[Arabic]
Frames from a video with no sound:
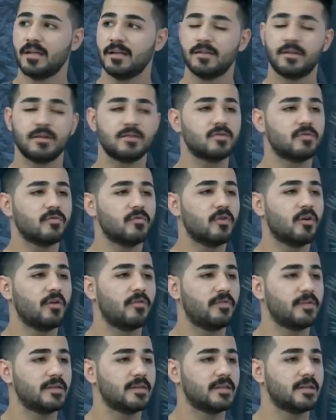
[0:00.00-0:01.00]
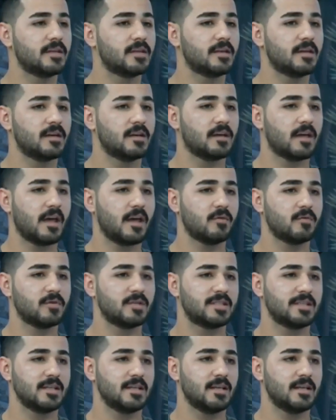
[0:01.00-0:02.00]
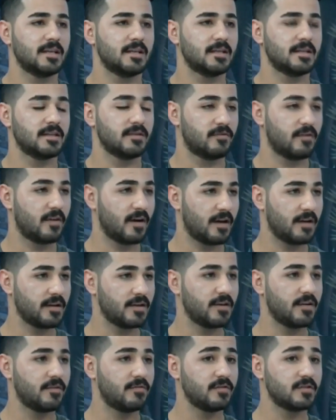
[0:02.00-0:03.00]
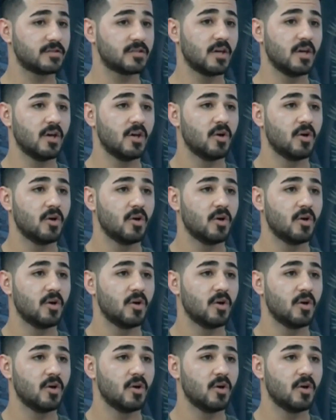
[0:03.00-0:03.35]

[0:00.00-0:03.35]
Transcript: يشوفوها فد يعني وسيله للدفاع عن النفس